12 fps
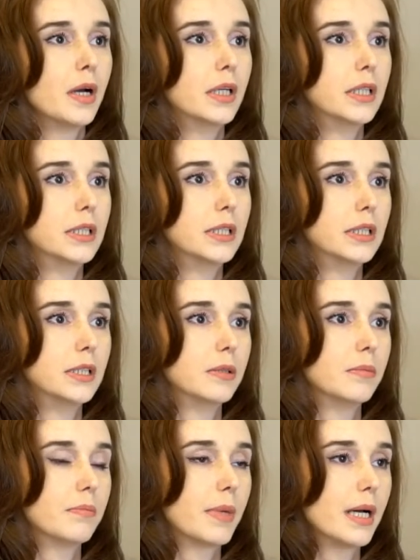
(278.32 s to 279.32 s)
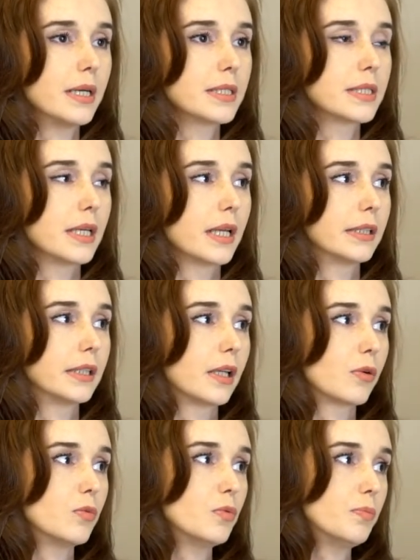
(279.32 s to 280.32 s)
Uh, mas ela ainda está
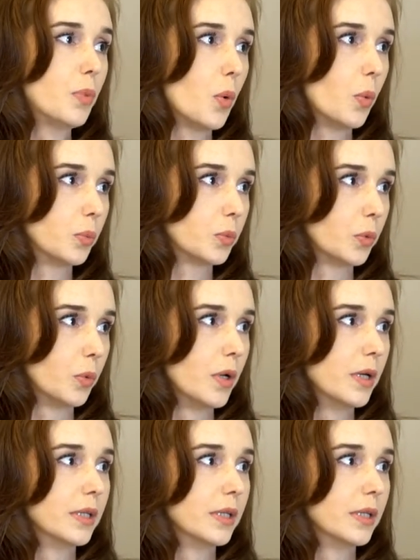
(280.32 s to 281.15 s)
com um ponto.